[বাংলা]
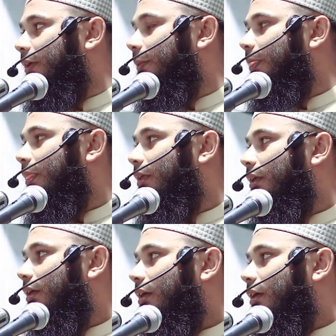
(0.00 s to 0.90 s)
নাই
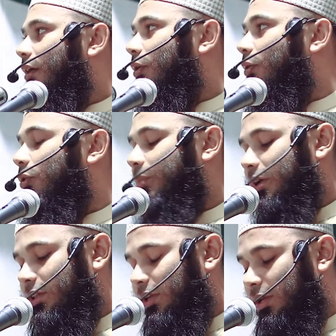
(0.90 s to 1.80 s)
কোনো
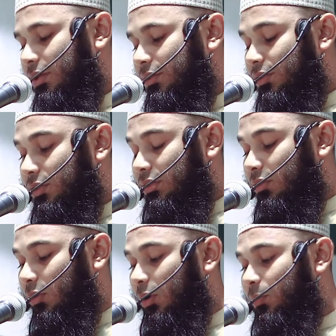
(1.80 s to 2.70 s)
ব্যক্তি
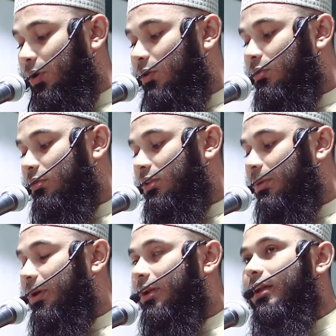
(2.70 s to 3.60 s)
কল্পনাও
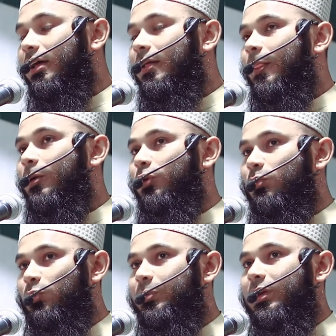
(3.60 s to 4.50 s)
করতে পারে না কোনো
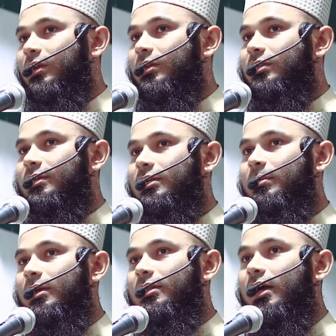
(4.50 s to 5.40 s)
মুমিন যে সে
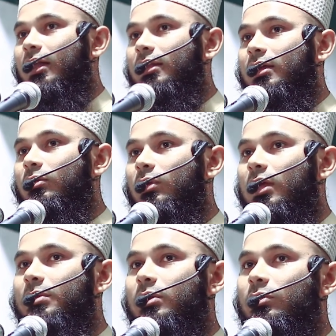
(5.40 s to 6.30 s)
ব্যক্তি আল্লাহর
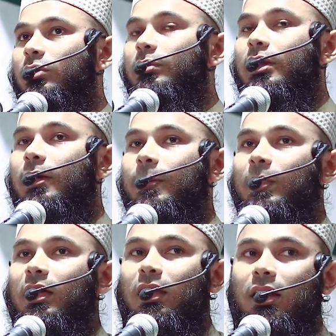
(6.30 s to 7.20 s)
গোলামি করবে না
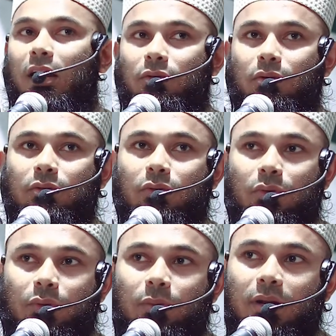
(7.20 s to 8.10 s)
আল্লাহর আনুগত্য
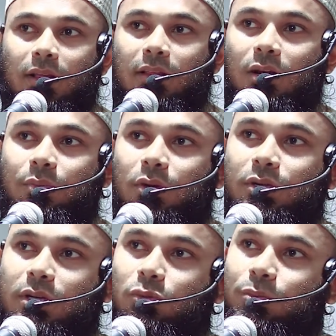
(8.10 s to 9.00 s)
করবে না তারপরে
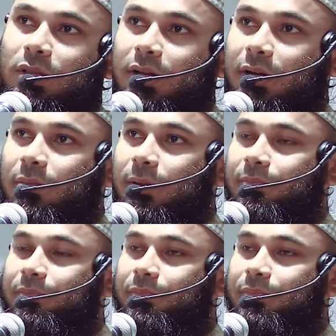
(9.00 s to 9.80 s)
সে মুমিন থাকবে